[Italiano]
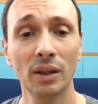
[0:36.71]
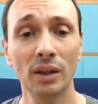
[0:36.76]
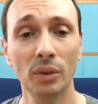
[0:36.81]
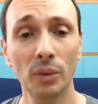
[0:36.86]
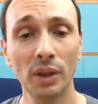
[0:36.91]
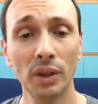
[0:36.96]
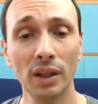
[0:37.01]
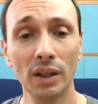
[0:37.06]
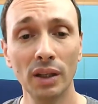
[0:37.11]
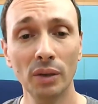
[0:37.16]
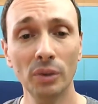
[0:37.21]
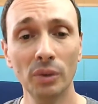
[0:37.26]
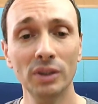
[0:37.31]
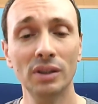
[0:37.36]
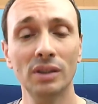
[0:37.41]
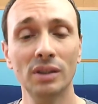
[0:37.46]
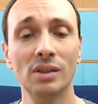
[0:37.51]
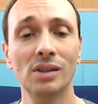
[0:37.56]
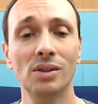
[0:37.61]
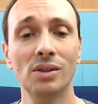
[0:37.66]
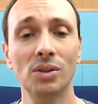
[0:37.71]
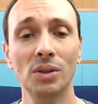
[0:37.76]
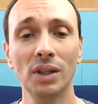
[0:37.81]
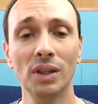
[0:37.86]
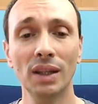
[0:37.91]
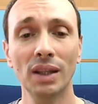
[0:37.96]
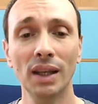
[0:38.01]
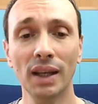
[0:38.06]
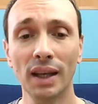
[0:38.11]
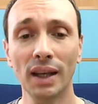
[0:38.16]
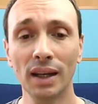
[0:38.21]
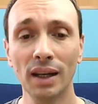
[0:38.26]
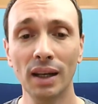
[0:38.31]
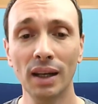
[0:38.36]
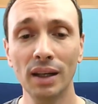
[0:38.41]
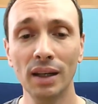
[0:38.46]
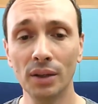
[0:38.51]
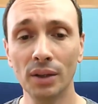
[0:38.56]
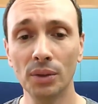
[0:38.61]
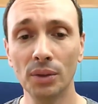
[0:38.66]
qui in questa sezione del
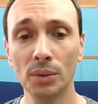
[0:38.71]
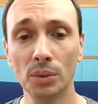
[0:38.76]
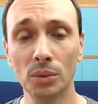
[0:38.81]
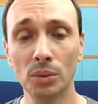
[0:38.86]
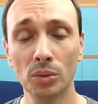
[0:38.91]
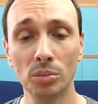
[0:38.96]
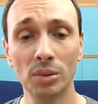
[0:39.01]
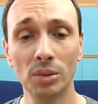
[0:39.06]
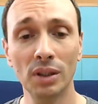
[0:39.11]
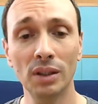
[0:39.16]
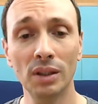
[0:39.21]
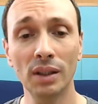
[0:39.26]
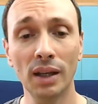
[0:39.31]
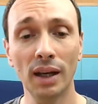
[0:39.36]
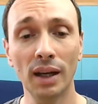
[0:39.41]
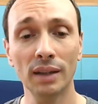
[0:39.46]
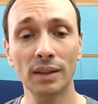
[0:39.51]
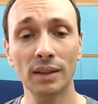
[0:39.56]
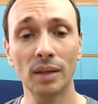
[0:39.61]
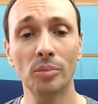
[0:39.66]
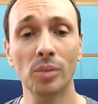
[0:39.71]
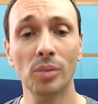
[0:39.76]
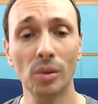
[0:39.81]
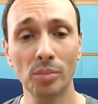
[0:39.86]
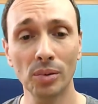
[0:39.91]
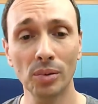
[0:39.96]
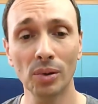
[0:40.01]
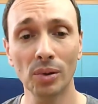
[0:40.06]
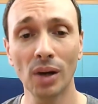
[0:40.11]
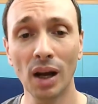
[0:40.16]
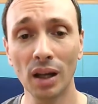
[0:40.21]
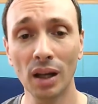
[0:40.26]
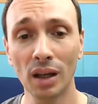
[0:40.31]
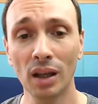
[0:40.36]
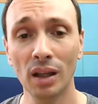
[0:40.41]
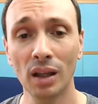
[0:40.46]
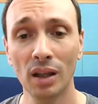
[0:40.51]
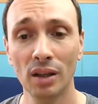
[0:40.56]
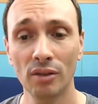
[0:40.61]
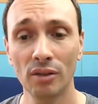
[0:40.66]
canale YouTube dedicata proprio
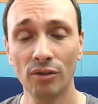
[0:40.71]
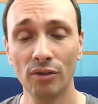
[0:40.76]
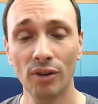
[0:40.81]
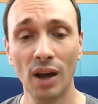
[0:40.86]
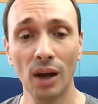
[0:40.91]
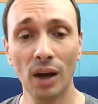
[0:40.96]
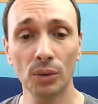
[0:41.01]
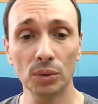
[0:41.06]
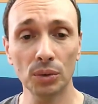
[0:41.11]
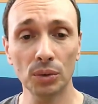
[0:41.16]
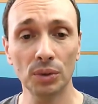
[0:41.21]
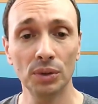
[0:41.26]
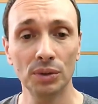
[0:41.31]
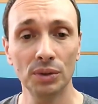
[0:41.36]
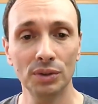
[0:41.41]
al flauto.